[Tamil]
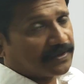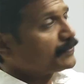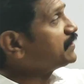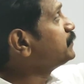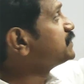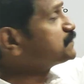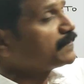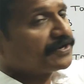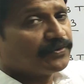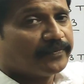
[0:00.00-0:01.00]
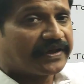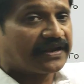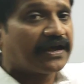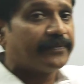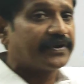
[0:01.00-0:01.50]
அப்போ இதை மிஸ் பண்ணிவிடுவோம்
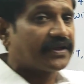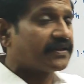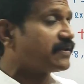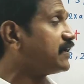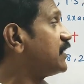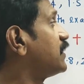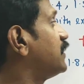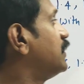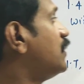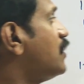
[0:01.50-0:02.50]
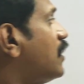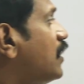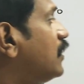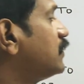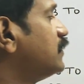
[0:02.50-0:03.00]
மறக்காமல் இருக்கிறதுக்காக
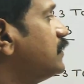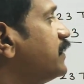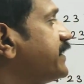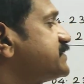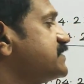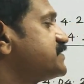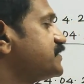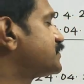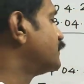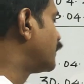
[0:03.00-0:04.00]
ஆறு எக்ஸசைஸ் டெஸ்ட்